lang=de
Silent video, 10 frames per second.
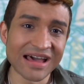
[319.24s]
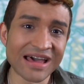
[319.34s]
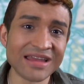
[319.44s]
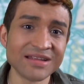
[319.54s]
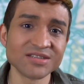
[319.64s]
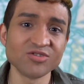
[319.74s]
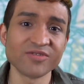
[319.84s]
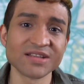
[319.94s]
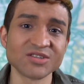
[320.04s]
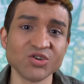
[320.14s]
eine
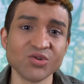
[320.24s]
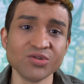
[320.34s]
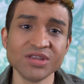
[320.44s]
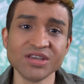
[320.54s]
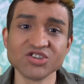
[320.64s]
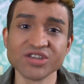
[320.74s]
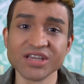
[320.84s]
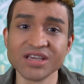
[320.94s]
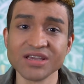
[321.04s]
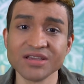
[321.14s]
Situation, die
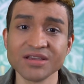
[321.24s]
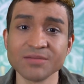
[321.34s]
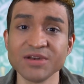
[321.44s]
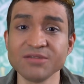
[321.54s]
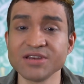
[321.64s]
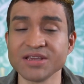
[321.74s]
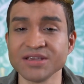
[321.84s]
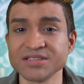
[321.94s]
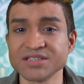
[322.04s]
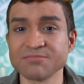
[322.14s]
stehen geblieben
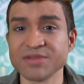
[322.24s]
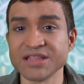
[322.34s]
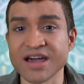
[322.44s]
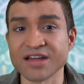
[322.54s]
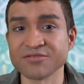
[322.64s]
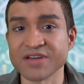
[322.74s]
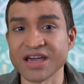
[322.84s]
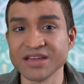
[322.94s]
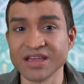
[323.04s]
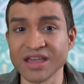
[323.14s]
ist, bedarf
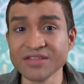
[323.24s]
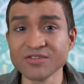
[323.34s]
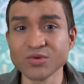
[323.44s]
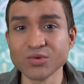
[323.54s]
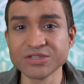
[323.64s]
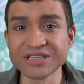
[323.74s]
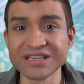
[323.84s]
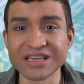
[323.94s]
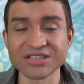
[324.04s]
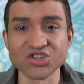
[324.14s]
einer
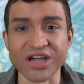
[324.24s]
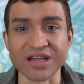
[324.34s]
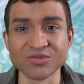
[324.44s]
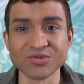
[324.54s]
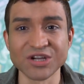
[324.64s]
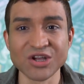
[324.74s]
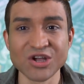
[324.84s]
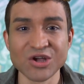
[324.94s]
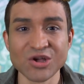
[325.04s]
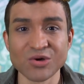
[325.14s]
endgültigen Entscheidung
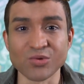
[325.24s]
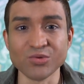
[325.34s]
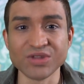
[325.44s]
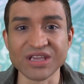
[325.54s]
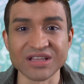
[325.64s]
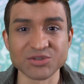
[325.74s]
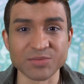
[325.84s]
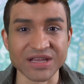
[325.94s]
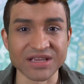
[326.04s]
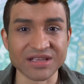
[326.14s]
und die
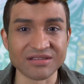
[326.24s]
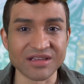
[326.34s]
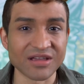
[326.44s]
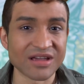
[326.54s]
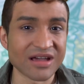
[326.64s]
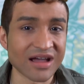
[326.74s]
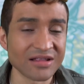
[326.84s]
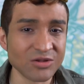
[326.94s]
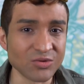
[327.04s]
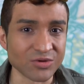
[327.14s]
entsprechende
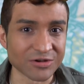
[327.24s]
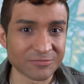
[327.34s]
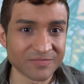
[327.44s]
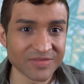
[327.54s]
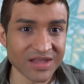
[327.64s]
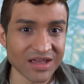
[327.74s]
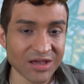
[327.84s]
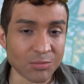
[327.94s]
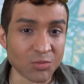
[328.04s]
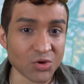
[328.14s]
Handlung.
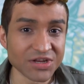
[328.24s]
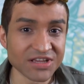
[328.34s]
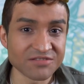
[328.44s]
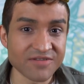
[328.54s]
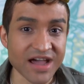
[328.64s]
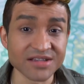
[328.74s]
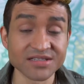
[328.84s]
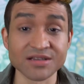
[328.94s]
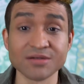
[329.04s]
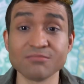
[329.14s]

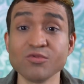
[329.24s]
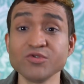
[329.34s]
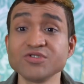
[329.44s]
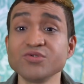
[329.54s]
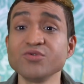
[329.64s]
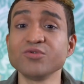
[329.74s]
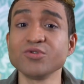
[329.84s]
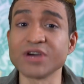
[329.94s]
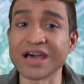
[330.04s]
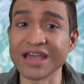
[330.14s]
Möglicherweise musst du
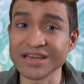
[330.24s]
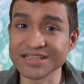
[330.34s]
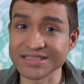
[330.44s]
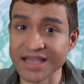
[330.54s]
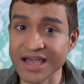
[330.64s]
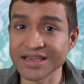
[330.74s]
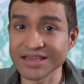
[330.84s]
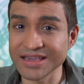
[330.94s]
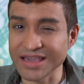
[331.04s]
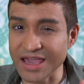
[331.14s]
für eine Sache
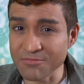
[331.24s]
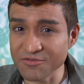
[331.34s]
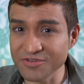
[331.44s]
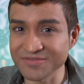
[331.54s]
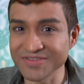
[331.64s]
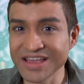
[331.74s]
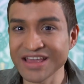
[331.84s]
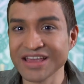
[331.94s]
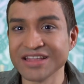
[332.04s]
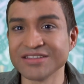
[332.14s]
kämpfen,
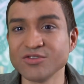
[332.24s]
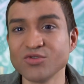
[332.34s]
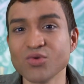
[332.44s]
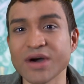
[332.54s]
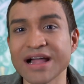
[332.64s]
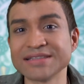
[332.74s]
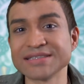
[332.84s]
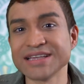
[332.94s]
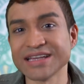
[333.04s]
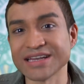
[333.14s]
die du
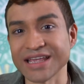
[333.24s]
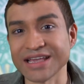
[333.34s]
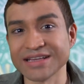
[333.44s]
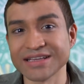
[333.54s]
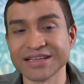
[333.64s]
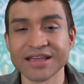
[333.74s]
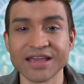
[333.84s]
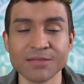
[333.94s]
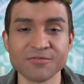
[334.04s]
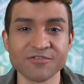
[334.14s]
als gerecht
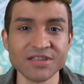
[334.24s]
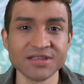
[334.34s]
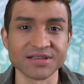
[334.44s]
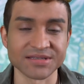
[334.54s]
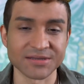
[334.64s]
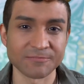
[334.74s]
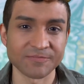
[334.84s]
empfindest.